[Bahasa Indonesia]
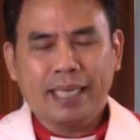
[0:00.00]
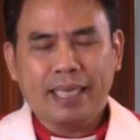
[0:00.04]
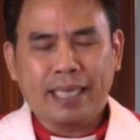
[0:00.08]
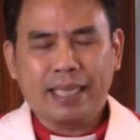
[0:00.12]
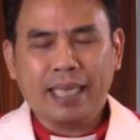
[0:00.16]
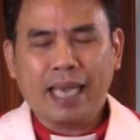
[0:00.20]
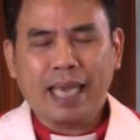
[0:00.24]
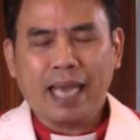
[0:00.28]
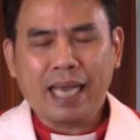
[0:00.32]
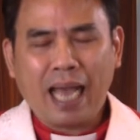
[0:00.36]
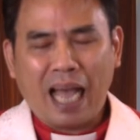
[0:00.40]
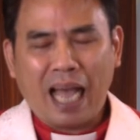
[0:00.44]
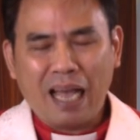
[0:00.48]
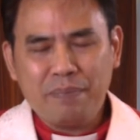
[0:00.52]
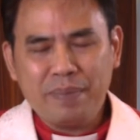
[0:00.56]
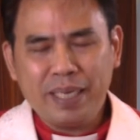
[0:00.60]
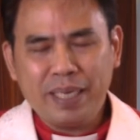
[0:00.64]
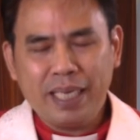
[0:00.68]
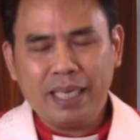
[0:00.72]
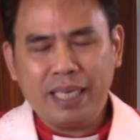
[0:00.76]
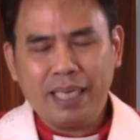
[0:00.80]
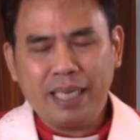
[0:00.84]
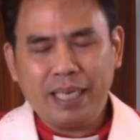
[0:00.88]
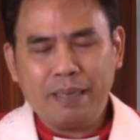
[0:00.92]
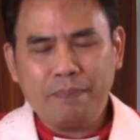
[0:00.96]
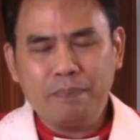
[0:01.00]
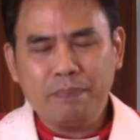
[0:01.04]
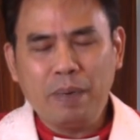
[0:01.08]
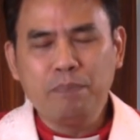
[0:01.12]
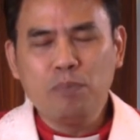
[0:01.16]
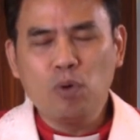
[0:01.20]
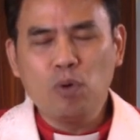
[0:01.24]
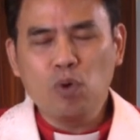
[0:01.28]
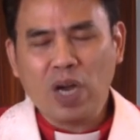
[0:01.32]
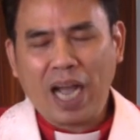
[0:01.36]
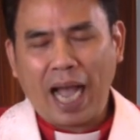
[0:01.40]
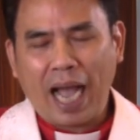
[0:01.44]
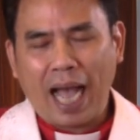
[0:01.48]
Ketika kami
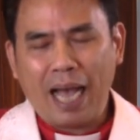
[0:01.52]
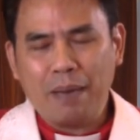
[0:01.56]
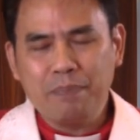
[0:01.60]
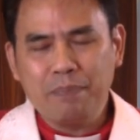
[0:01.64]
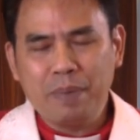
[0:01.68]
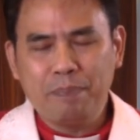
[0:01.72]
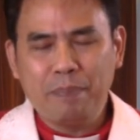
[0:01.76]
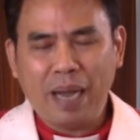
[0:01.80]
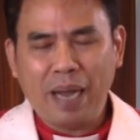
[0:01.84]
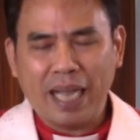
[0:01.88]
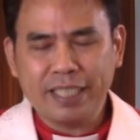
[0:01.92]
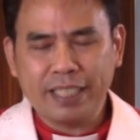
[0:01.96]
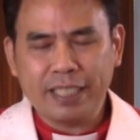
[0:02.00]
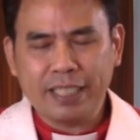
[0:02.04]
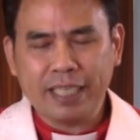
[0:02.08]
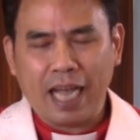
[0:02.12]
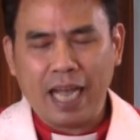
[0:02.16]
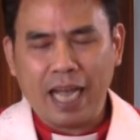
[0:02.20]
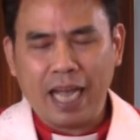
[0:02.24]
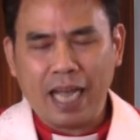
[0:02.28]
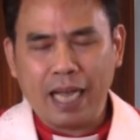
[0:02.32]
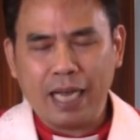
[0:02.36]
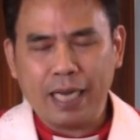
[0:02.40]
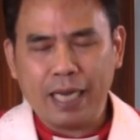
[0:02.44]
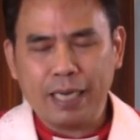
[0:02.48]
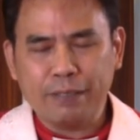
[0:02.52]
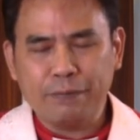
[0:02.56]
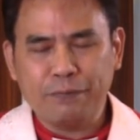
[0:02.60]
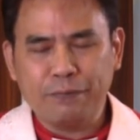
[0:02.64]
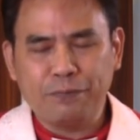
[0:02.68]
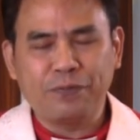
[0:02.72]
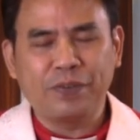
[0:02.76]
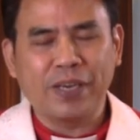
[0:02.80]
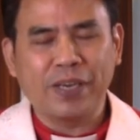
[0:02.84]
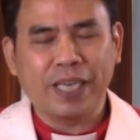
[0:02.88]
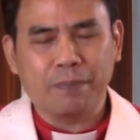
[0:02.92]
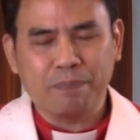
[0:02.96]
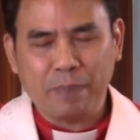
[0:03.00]
membuka, membaca
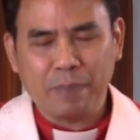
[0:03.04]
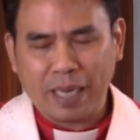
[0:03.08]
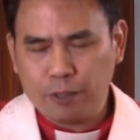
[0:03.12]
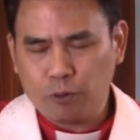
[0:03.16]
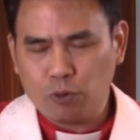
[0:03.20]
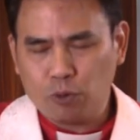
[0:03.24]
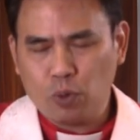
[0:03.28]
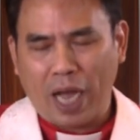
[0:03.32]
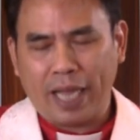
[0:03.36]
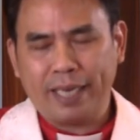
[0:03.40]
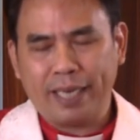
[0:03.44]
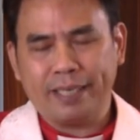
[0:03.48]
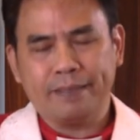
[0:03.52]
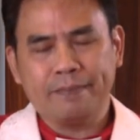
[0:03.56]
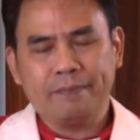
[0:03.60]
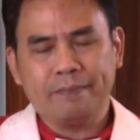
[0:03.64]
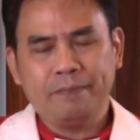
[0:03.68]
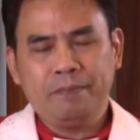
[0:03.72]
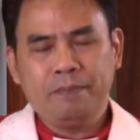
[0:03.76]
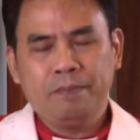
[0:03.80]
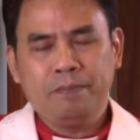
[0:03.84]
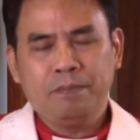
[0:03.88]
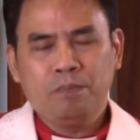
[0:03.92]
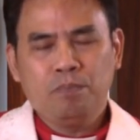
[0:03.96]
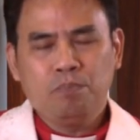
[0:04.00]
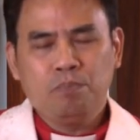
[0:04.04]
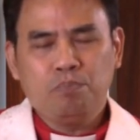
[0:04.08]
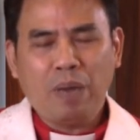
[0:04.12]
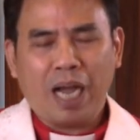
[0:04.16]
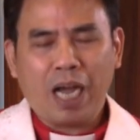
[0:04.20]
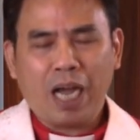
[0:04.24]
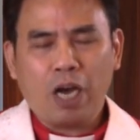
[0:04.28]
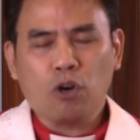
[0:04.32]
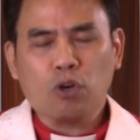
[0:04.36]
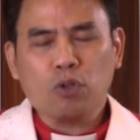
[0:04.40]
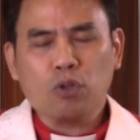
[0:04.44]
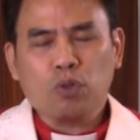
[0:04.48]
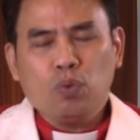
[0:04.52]
firman Tuhan,
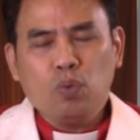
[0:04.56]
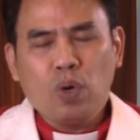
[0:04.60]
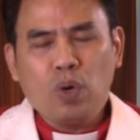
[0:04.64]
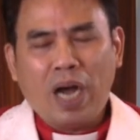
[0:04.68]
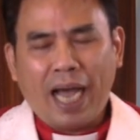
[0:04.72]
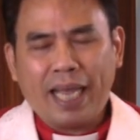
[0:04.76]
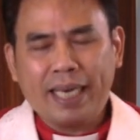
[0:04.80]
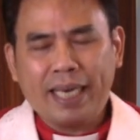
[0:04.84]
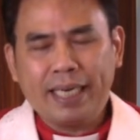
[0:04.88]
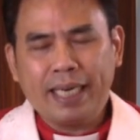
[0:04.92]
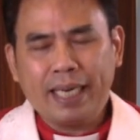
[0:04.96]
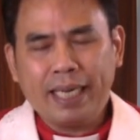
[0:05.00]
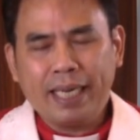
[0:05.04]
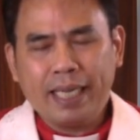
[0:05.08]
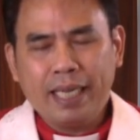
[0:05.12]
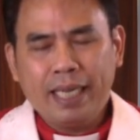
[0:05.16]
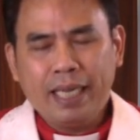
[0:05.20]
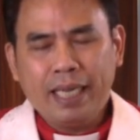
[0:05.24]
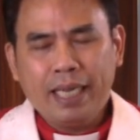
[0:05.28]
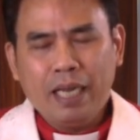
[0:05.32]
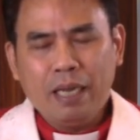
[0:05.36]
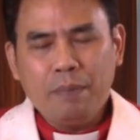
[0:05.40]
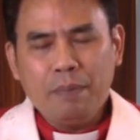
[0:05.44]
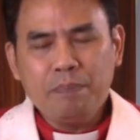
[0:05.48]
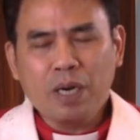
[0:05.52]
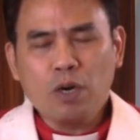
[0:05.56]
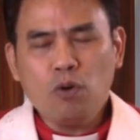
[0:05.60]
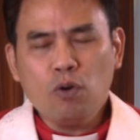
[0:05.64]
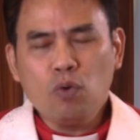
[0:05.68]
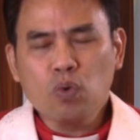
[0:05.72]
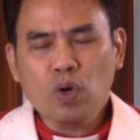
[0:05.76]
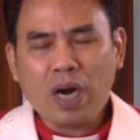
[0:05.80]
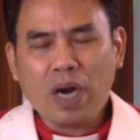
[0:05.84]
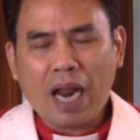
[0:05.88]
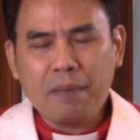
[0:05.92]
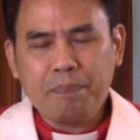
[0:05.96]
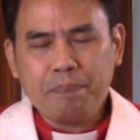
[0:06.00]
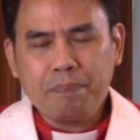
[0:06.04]
maka roh Tuhan
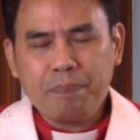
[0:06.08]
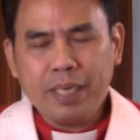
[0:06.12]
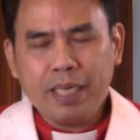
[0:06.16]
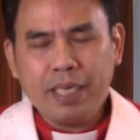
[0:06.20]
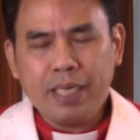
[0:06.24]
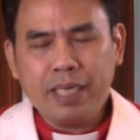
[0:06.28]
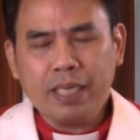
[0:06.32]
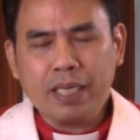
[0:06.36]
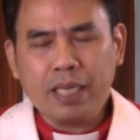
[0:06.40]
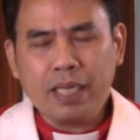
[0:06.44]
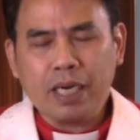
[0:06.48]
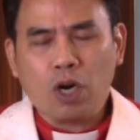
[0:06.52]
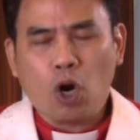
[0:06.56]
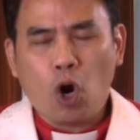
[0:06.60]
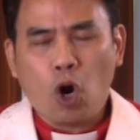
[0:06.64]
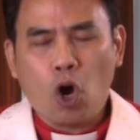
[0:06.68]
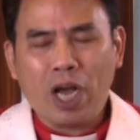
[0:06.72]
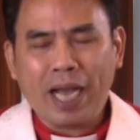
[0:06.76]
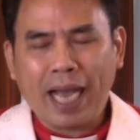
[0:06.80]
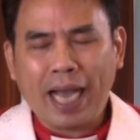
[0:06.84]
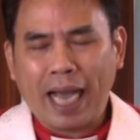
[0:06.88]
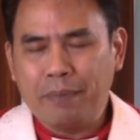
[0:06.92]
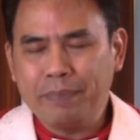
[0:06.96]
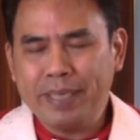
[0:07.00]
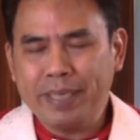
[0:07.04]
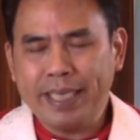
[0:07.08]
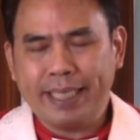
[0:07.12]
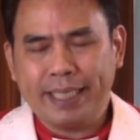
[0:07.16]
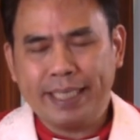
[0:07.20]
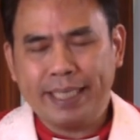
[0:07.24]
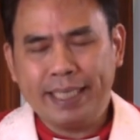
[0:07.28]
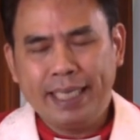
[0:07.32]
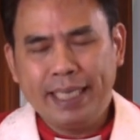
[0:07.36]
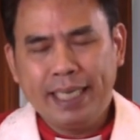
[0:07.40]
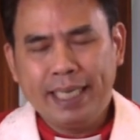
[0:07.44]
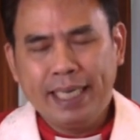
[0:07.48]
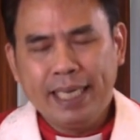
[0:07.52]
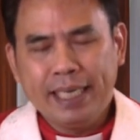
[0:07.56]
mengurapi roh kami,
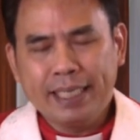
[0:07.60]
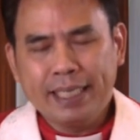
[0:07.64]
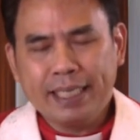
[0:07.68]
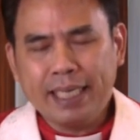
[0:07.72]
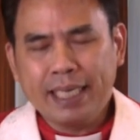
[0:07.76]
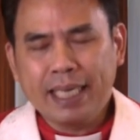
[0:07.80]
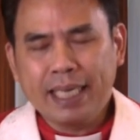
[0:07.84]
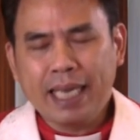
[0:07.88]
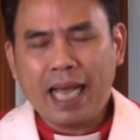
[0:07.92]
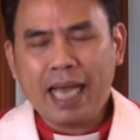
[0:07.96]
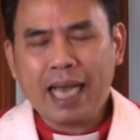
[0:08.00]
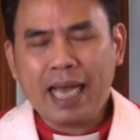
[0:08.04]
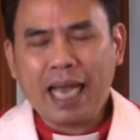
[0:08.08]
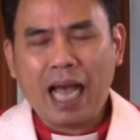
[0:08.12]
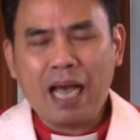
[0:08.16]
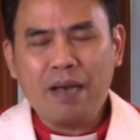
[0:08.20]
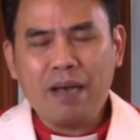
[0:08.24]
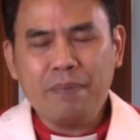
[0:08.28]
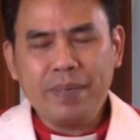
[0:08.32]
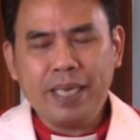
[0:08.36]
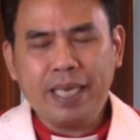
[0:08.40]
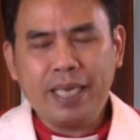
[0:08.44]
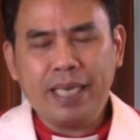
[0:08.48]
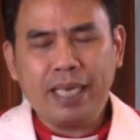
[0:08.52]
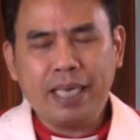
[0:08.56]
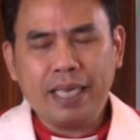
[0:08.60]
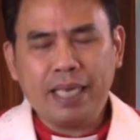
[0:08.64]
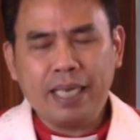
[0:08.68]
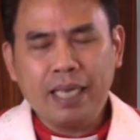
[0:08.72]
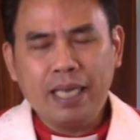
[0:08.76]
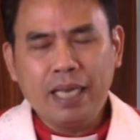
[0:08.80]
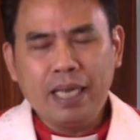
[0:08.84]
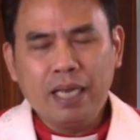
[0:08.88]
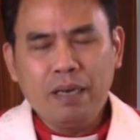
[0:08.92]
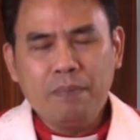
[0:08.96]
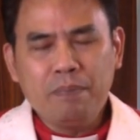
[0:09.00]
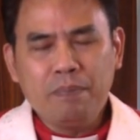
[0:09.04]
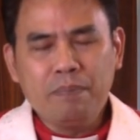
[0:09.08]
sehingga kami
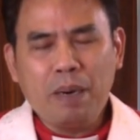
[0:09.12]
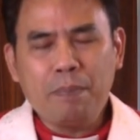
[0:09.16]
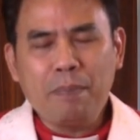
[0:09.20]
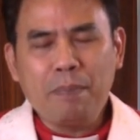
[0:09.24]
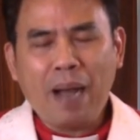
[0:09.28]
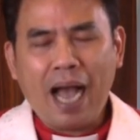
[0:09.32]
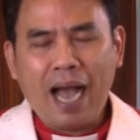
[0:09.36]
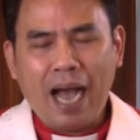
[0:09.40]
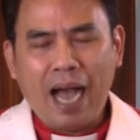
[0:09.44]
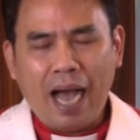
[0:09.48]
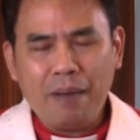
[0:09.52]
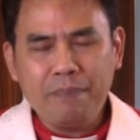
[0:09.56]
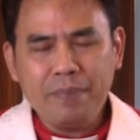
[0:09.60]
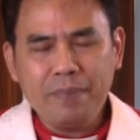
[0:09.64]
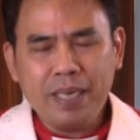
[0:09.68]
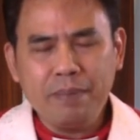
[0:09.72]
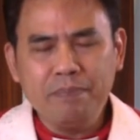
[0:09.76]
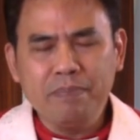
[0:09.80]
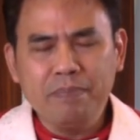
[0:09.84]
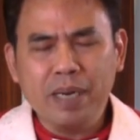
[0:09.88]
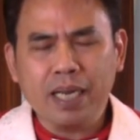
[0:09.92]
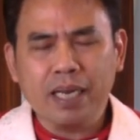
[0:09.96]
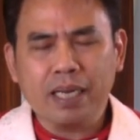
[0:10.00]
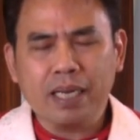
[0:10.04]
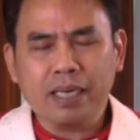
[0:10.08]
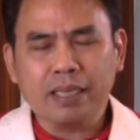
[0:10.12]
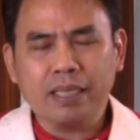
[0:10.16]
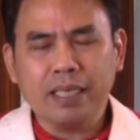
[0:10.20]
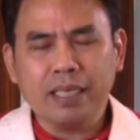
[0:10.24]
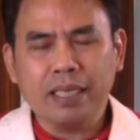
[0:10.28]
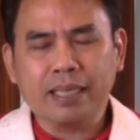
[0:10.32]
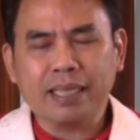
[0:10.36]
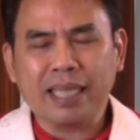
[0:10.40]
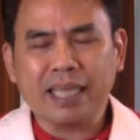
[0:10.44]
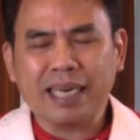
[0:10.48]
memahami, mengerti,